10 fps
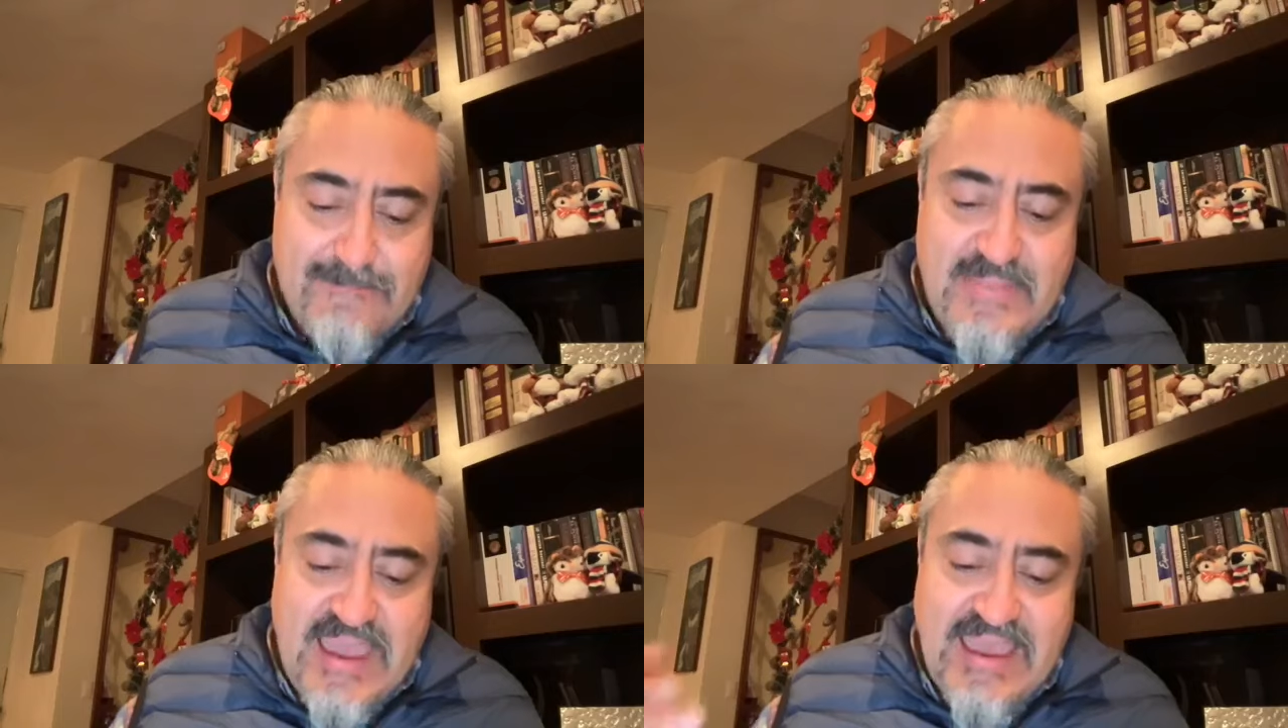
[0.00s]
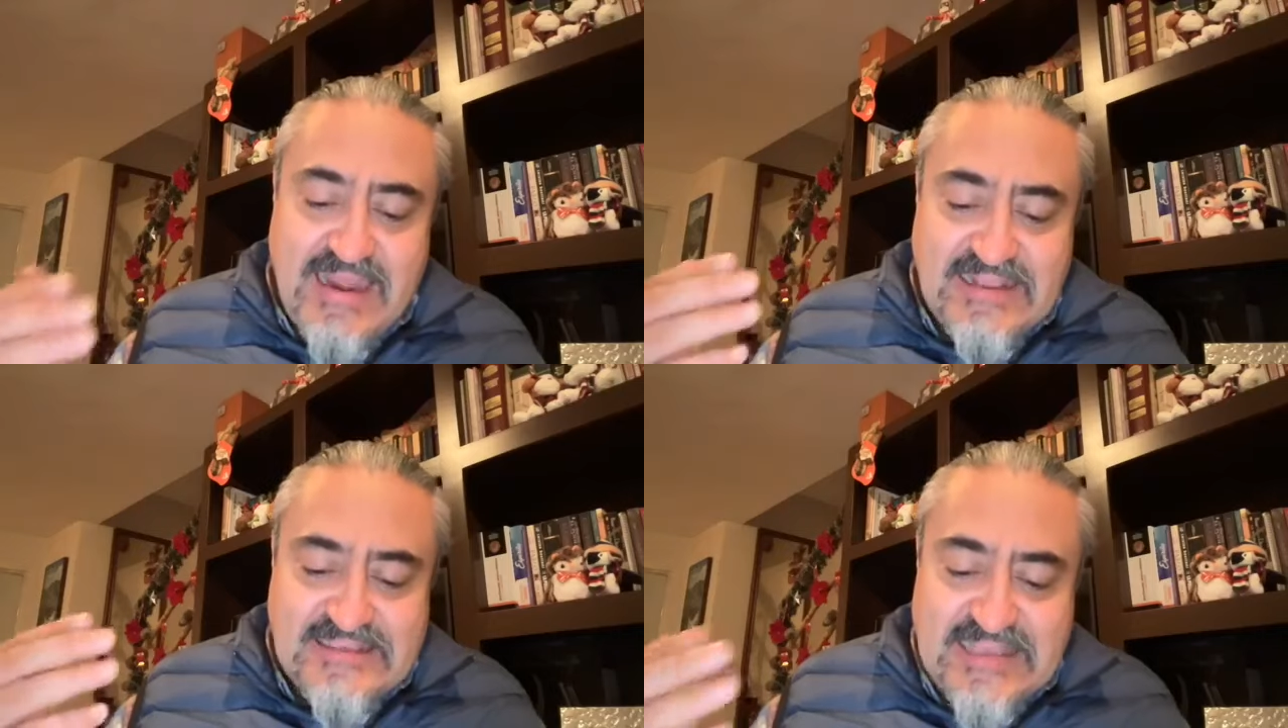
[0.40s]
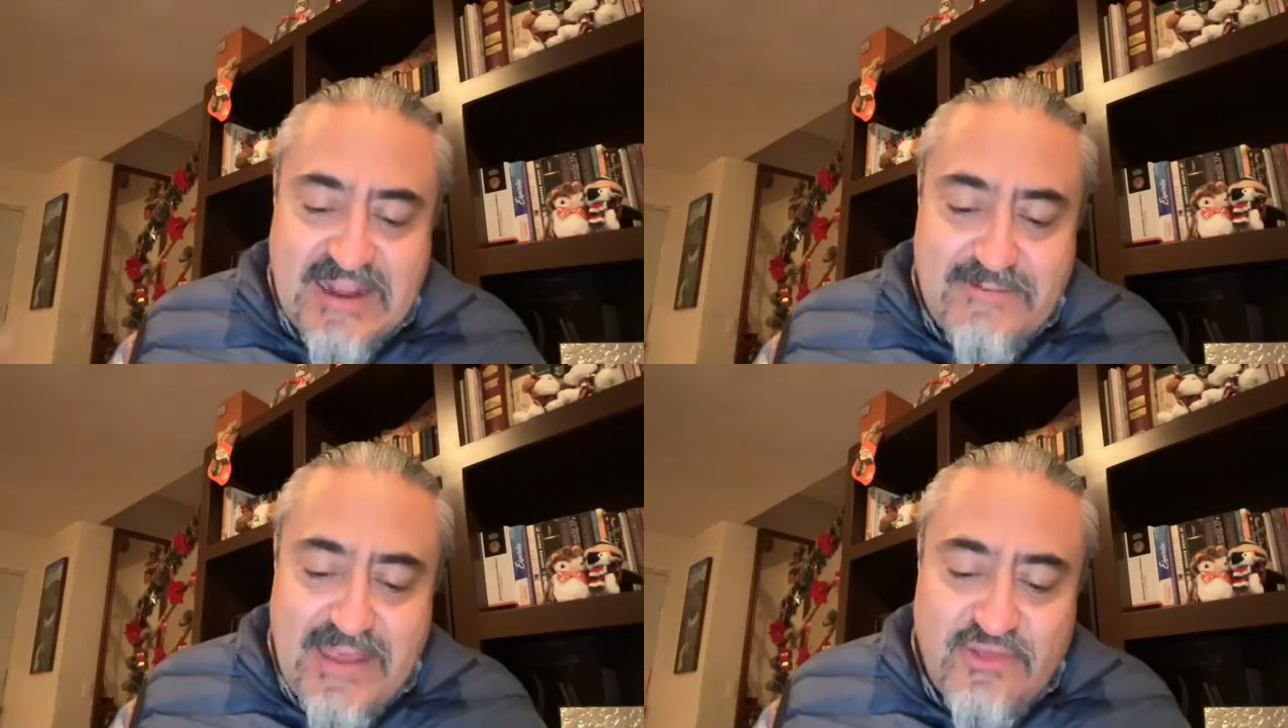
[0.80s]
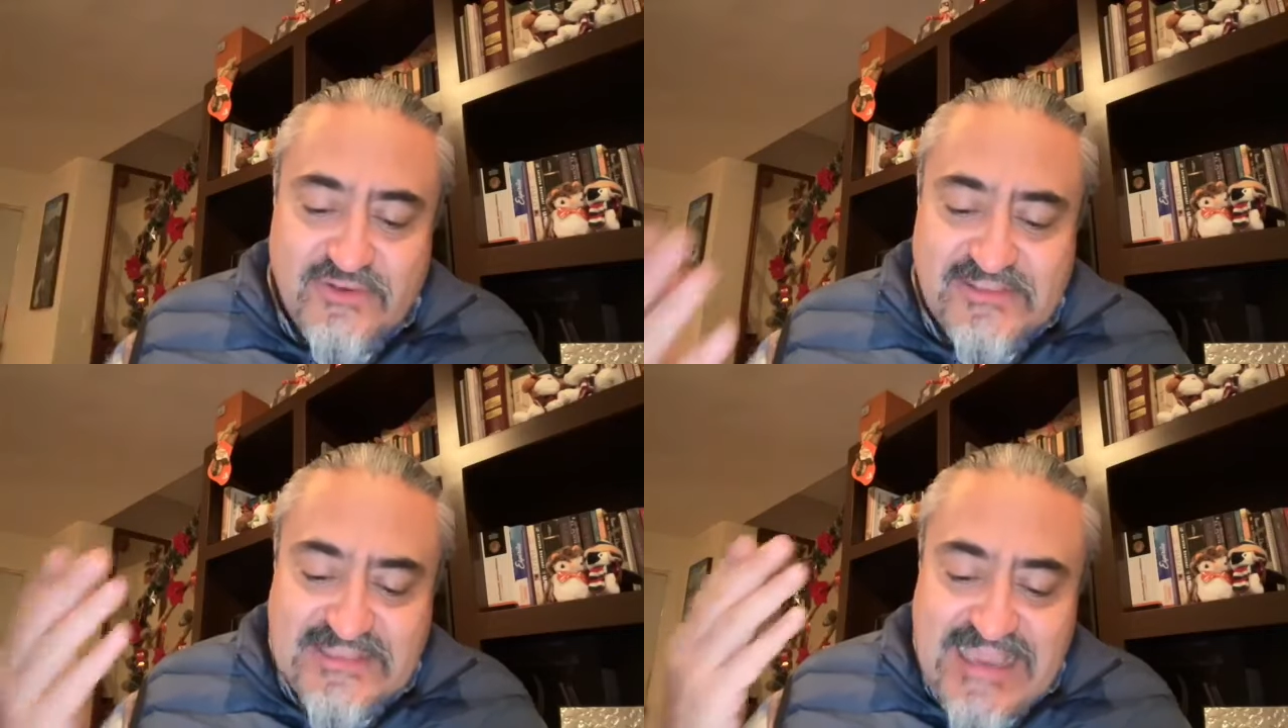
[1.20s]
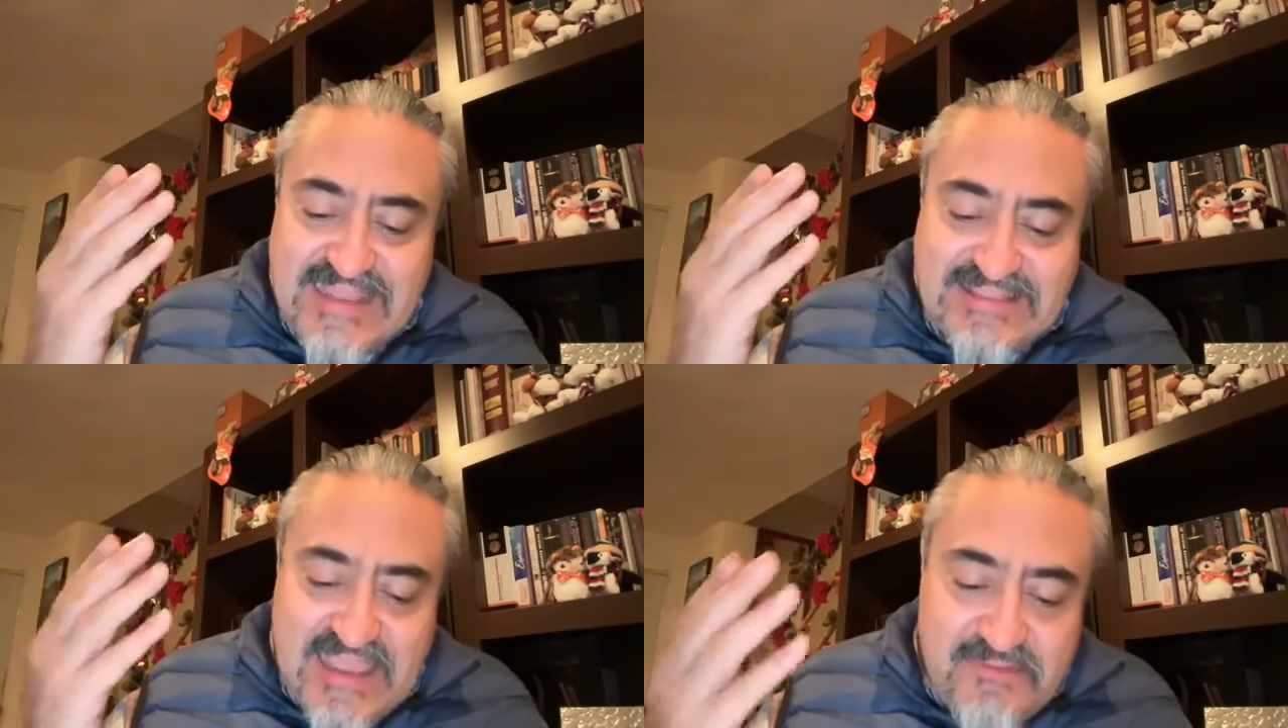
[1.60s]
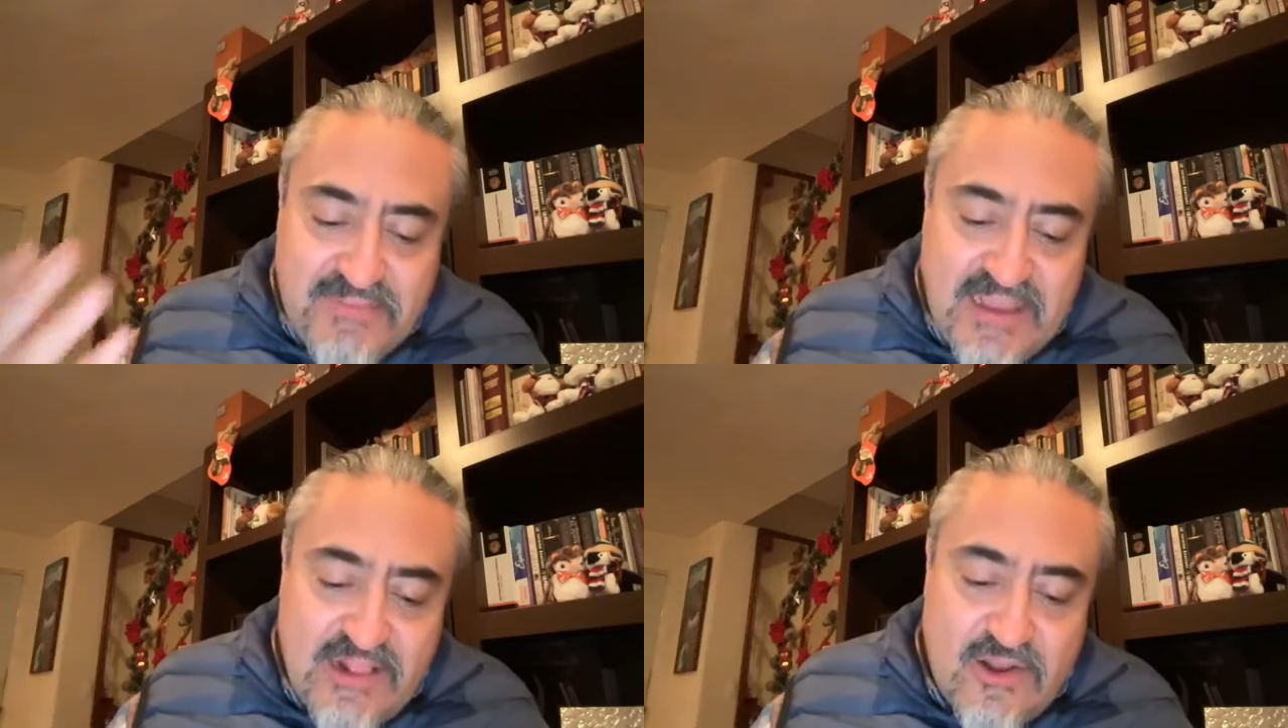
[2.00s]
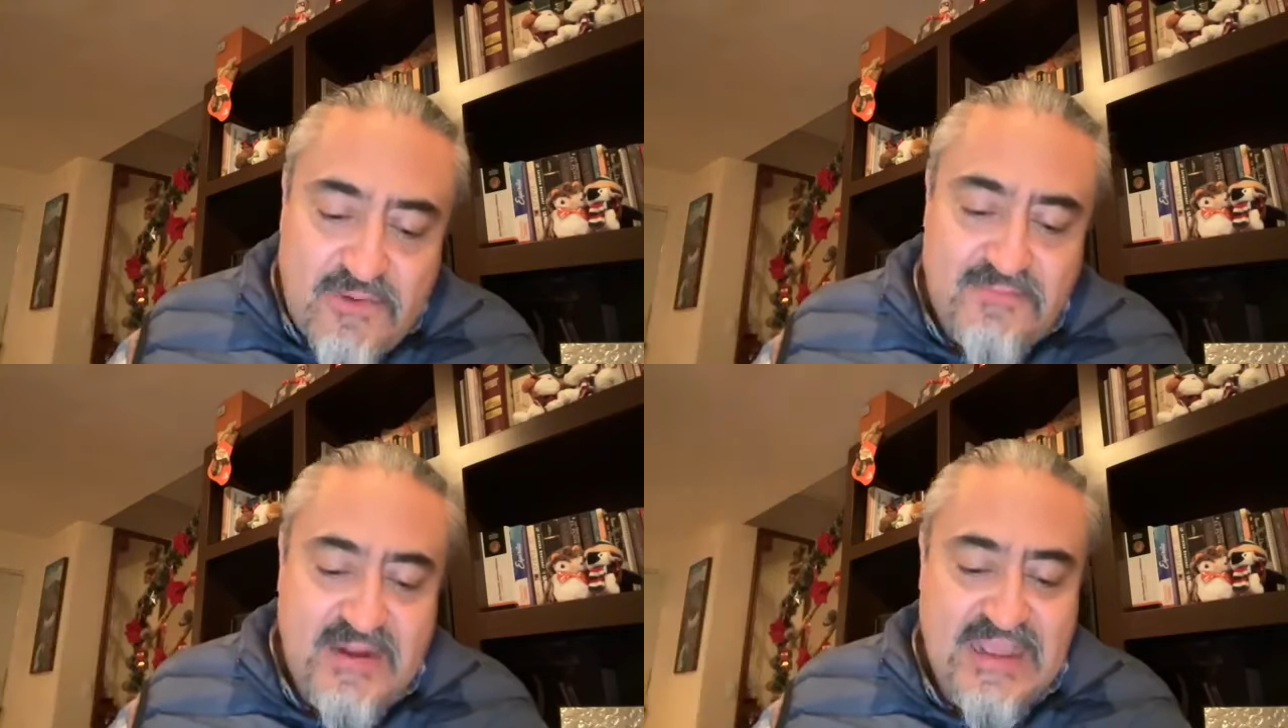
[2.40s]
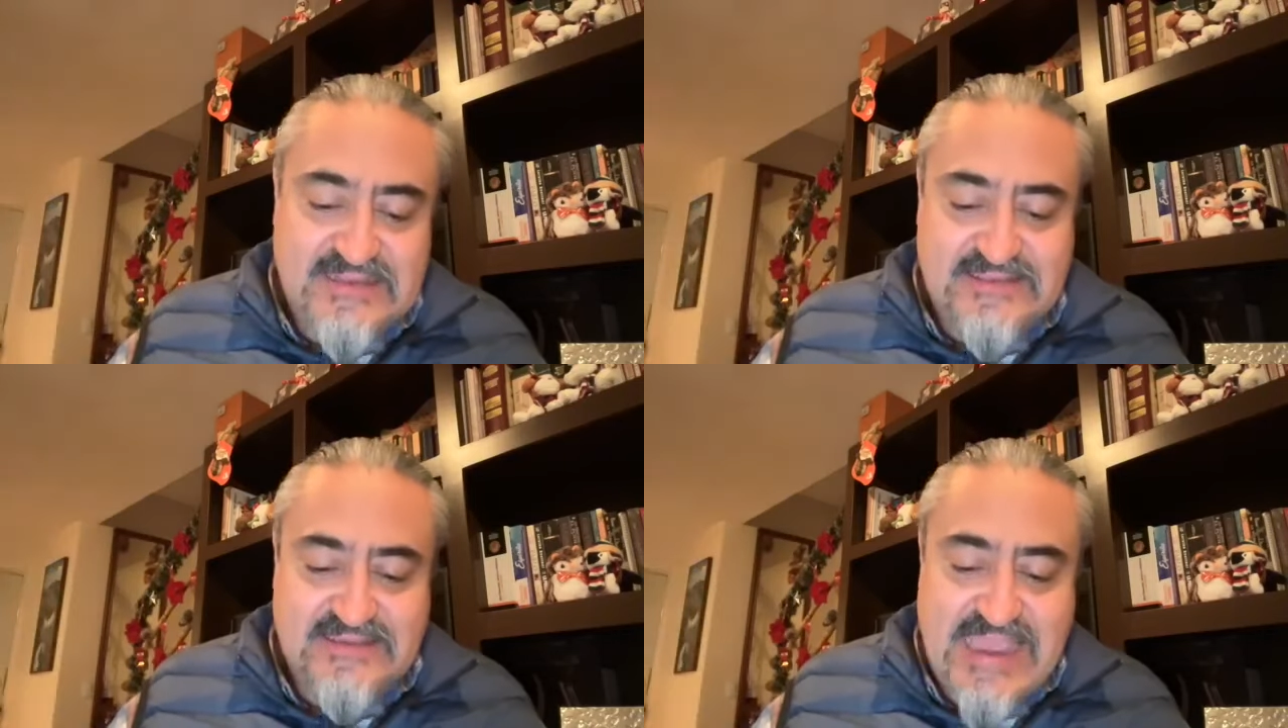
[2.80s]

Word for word: Me he reservado siete mil hombres